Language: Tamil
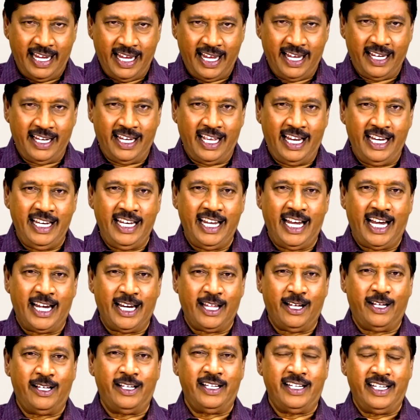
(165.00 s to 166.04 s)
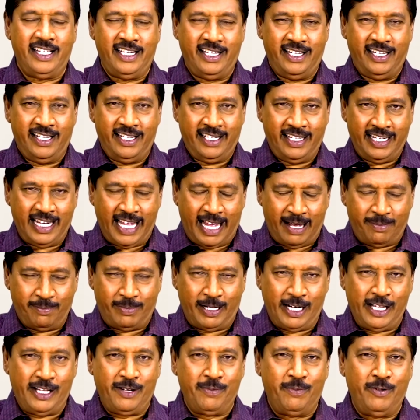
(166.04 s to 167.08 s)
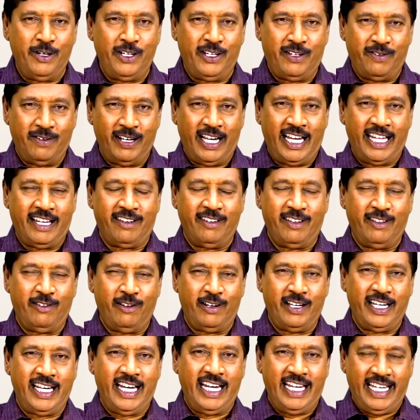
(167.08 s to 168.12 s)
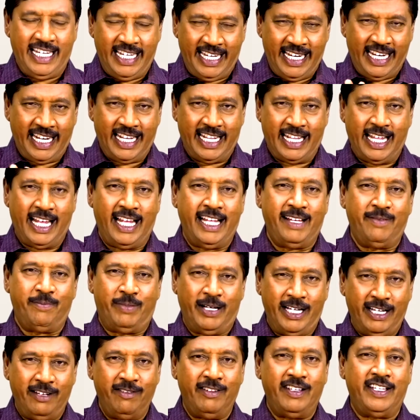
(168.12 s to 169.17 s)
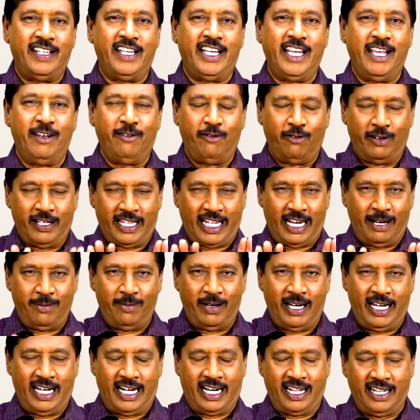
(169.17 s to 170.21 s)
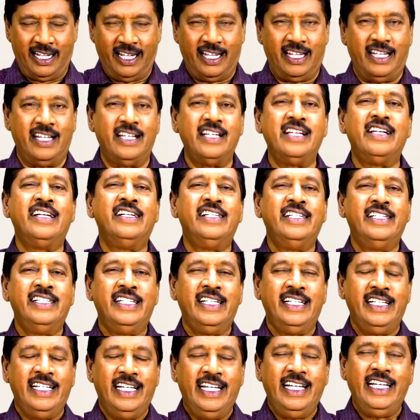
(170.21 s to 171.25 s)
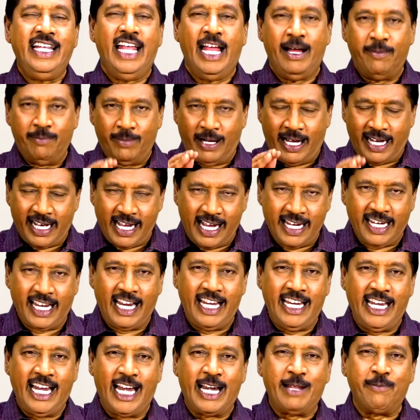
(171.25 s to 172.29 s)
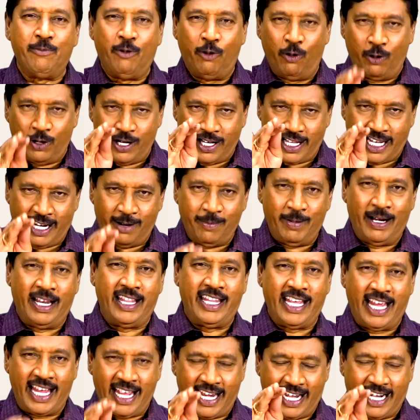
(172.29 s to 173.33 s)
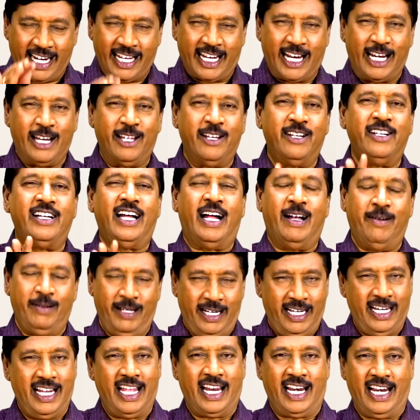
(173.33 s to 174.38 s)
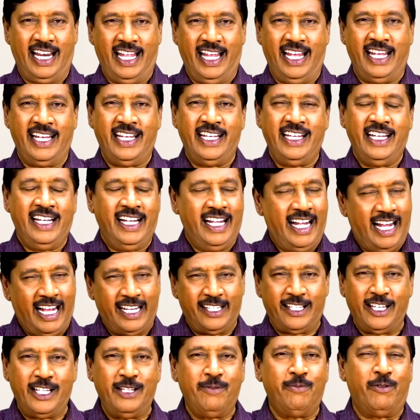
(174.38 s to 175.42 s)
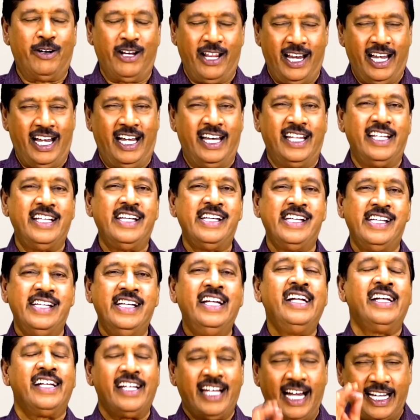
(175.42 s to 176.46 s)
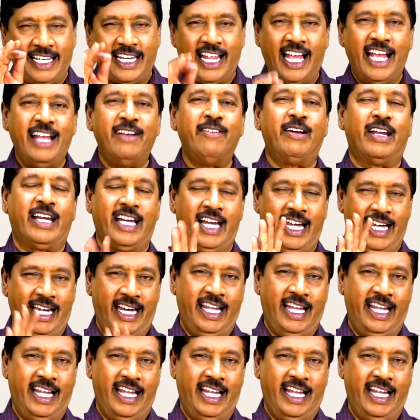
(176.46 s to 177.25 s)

ஏன் கல்யாணம் நான் படித்து படித்து வேலைக்கு வந்தோடனே நீங்கள் தான் பண்ணி வச்சிங்க உங்கள் தலைமையில் நடந்தது என் மகன் கல்யாணமும் உங்கள் தலைமையில் தான் நடக்கணும் அப்படின்னார்ல அசந்து போடேன் நான் கட்டாயம் வர்றேன்